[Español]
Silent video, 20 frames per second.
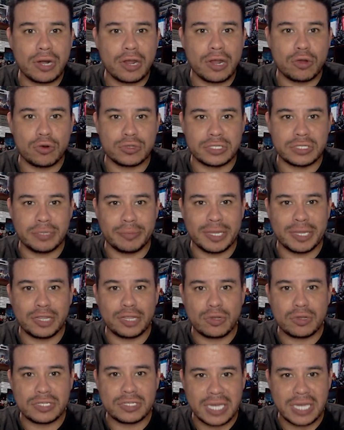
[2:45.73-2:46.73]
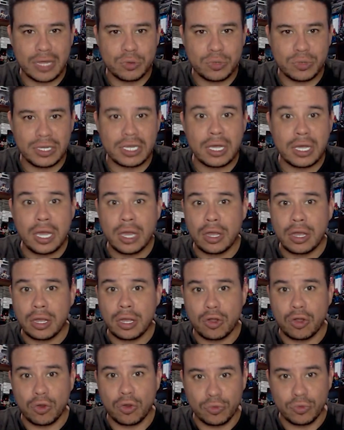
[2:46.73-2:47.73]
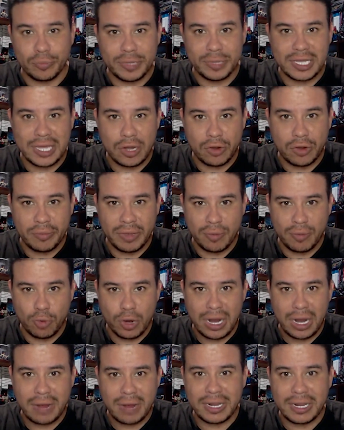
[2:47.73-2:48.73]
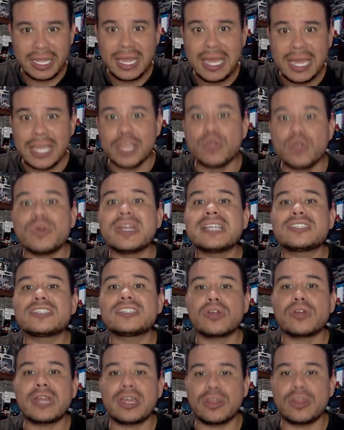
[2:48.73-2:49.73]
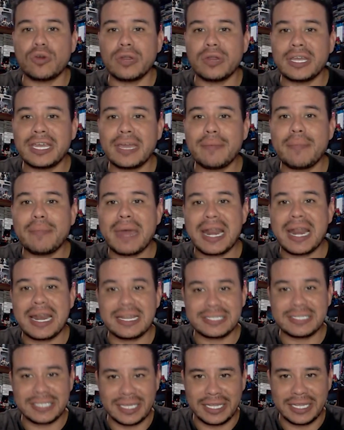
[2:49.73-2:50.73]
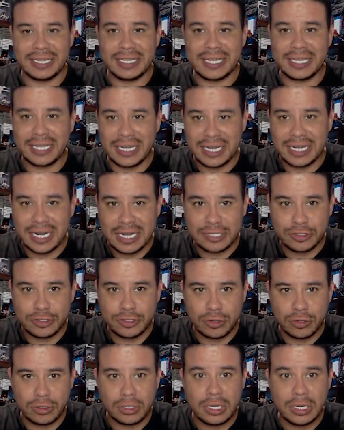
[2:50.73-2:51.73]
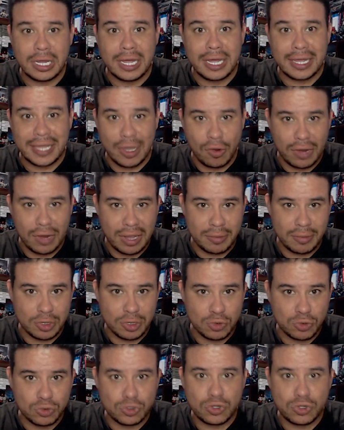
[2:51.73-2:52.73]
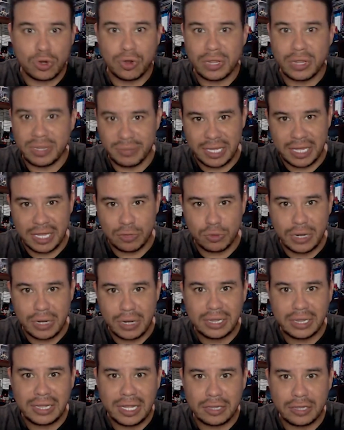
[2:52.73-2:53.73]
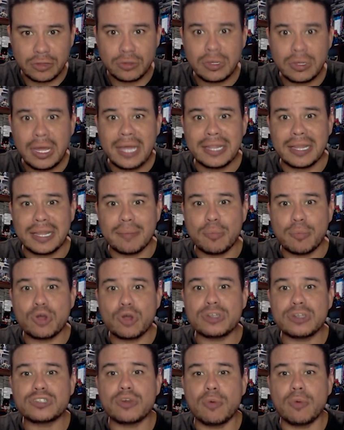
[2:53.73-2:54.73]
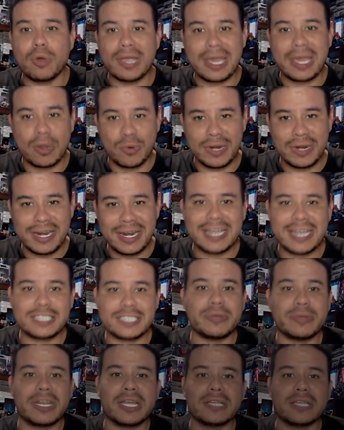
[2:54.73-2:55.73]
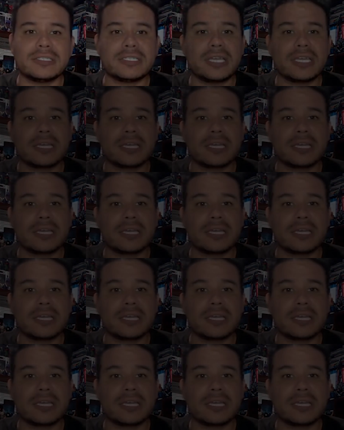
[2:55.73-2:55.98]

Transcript: reconocimiento a Chadwick, con un villano memorable y una historia de origen para la siguiente generación, que aunque a mi gusto no debía durar tanto, tampoco es como que arruine la experiencia.